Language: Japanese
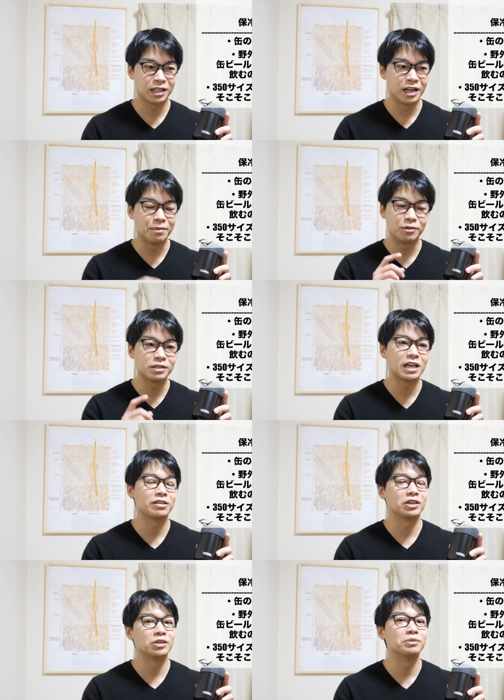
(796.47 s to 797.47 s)
レモンサワー
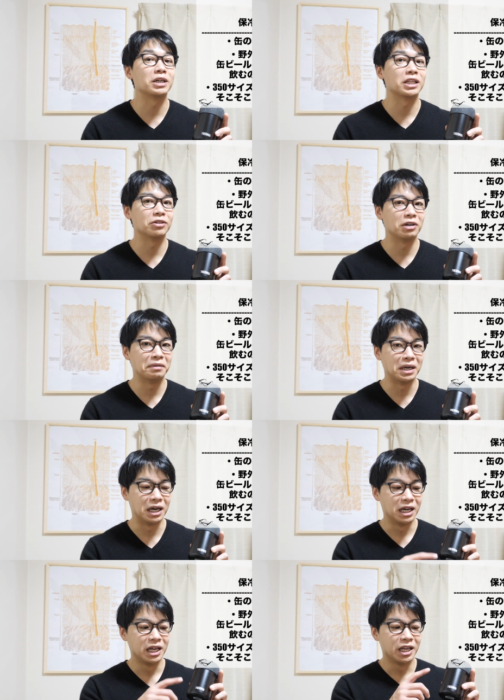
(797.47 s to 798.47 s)
とか飲む方とかは、